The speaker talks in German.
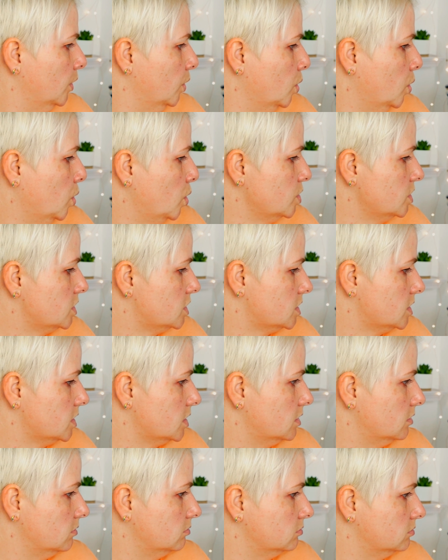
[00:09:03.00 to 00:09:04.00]
Und
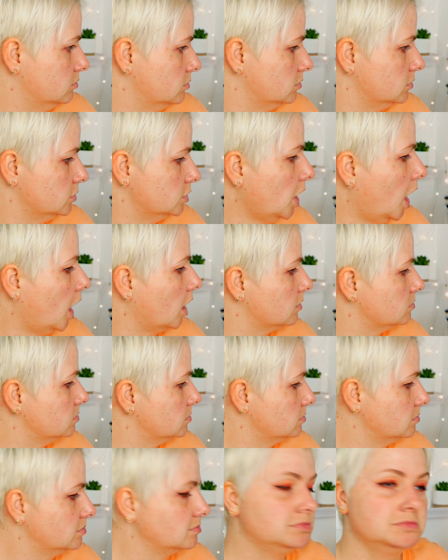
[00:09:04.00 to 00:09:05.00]
ja,
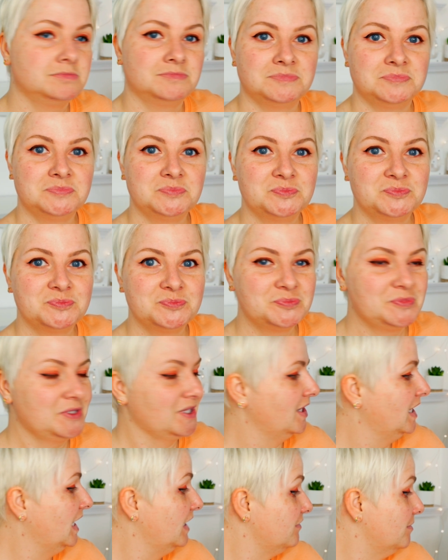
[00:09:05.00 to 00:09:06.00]

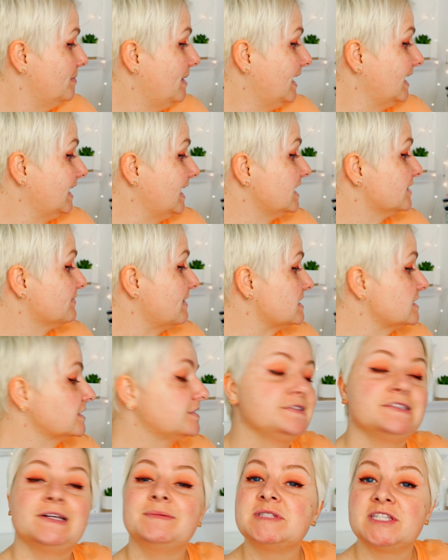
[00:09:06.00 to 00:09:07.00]
wir machen gleich weiter
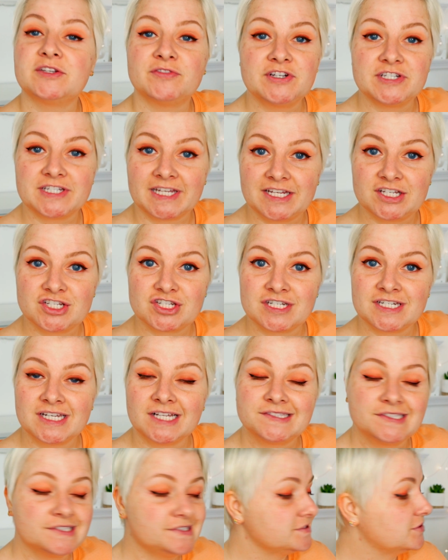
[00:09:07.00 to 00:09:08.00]
zusammen mit der Foundation.
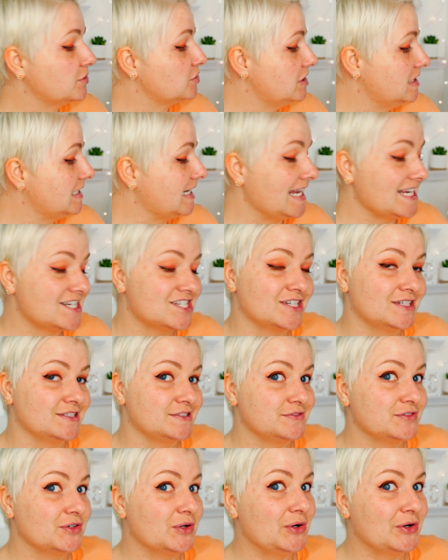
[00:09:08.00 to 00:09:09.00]
Dann sitzen noch die
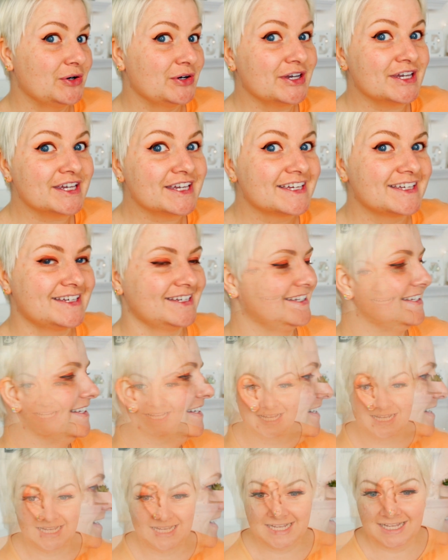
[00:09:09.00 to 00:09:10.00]
Lashes für euch.
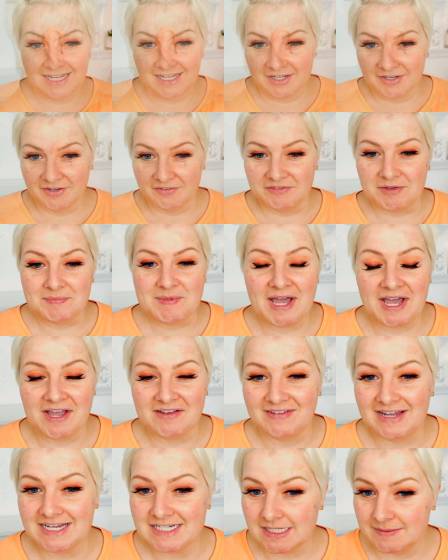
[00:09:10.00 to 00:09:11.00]
Wir
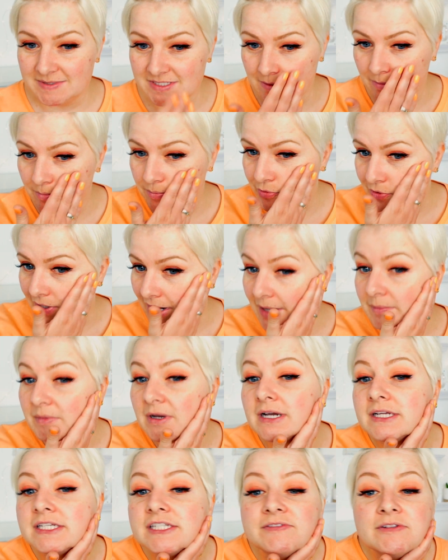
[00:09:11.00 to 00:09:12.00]
machen weiter mit dem
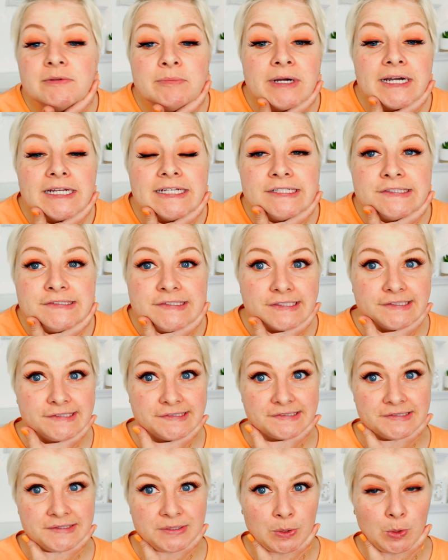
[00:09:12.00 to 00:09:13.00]
Primer. Die Wimpern
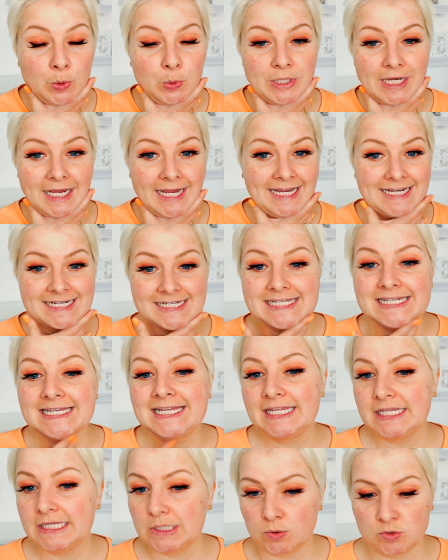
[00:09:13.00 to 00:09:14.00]
sitzen nun
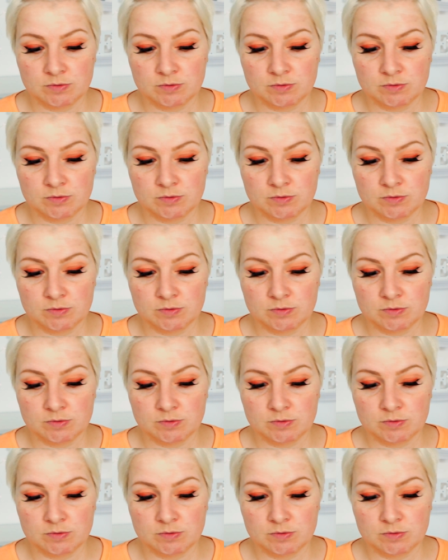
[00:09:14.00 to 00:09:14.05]
endlich.